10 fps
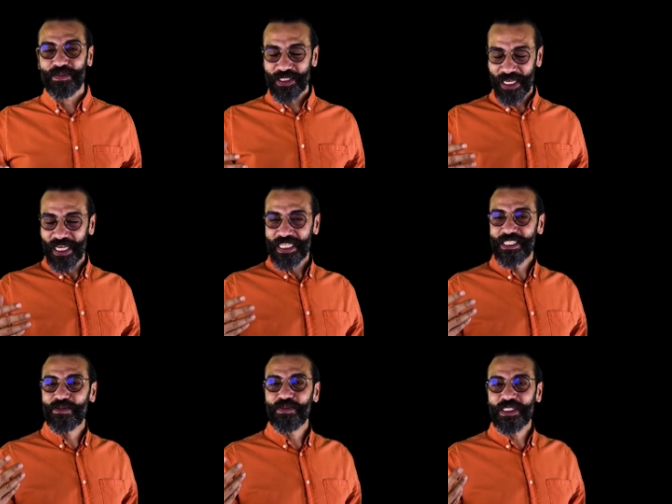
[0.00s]
Bize
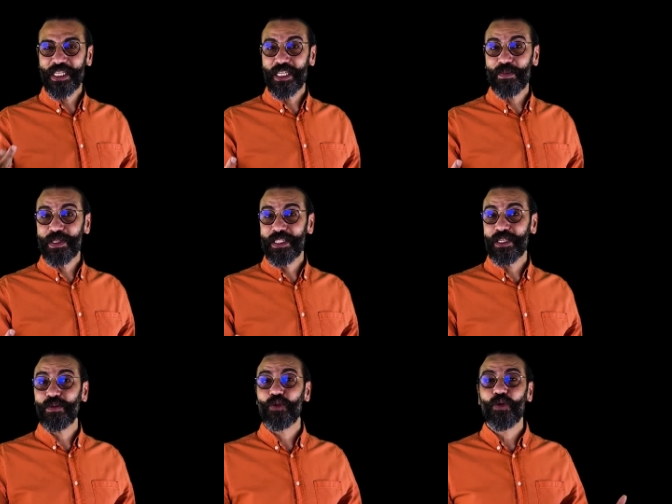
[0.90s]
ismimizle hitap
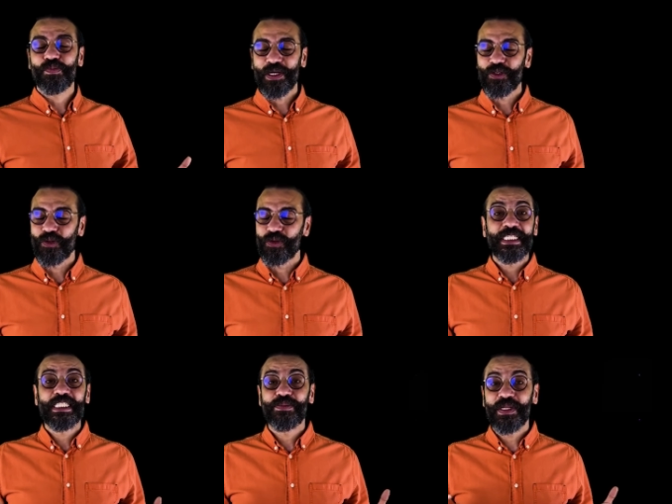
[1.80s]
ettiklerine dönüp bakıyorduk.
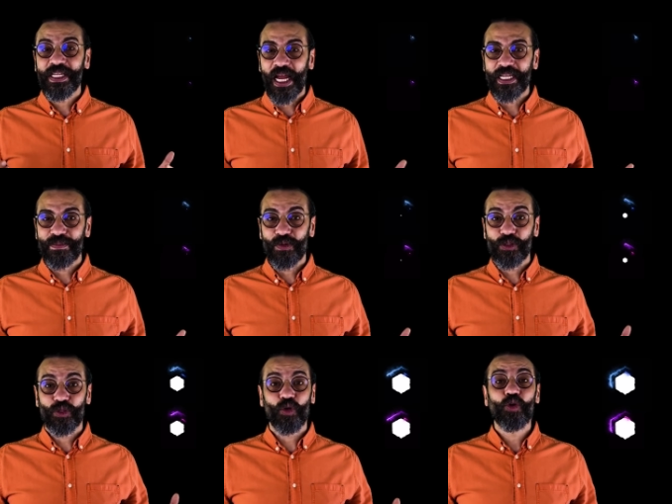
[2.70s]
İsmini nereden
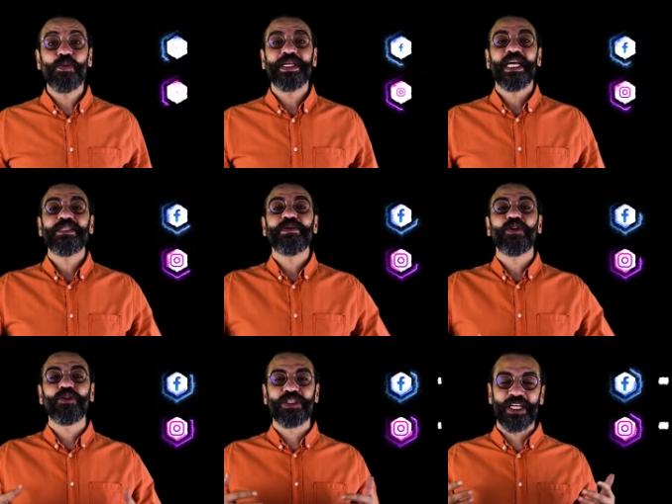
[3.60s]
biliyorsun? Okuma
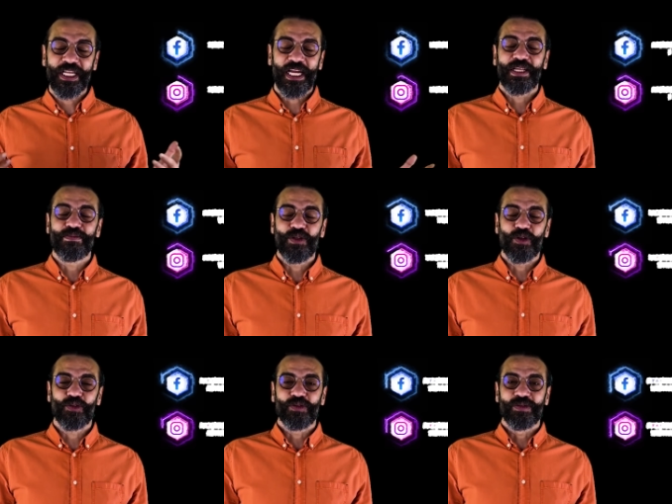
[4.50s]
yazmadan önce de nereden
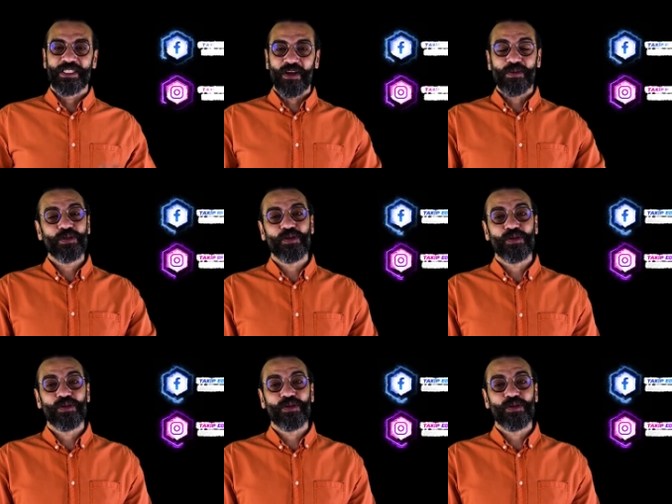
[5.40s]
biliyordun? Cevap